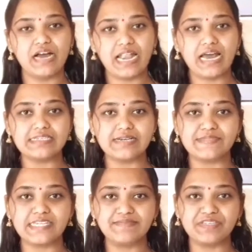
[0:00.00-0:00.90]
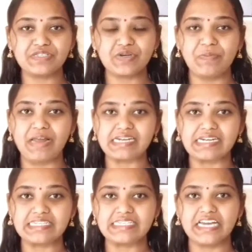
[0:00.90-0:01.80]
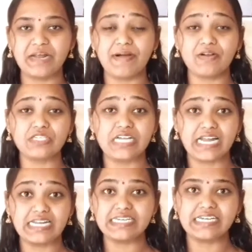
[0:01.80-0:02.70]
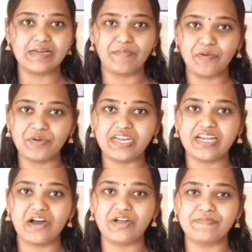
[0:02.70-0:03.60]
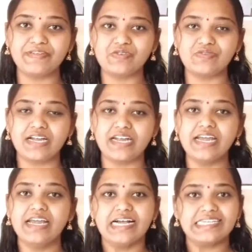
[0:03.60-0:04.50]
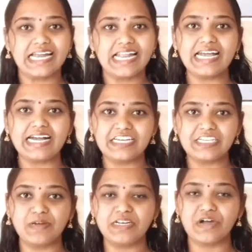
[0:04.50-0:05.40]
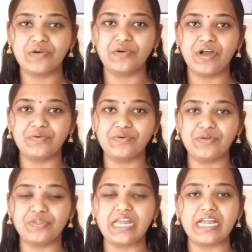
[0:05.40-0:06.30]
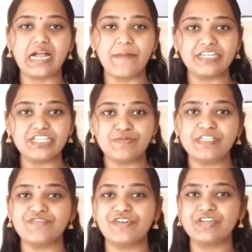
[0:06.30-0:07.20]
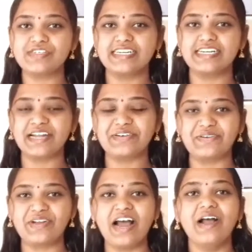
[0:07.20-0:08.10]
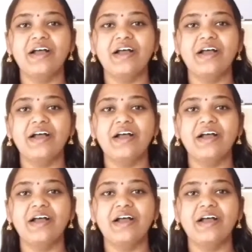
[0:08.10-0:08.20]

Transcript: అలా సబ్స్క్రైబ్ చేసుకుని బెల్ క్లిక్ చేస్తేనే మాకు చాలా చాలా సపోర్టింగ్గా అనిపిస్తుందండి చాలా ఎంకరేజ్మెంట్గా కూడా ఉంటుంది ఇంకా మంచి మంచి వీడియోస్ చేయడానికి కూడా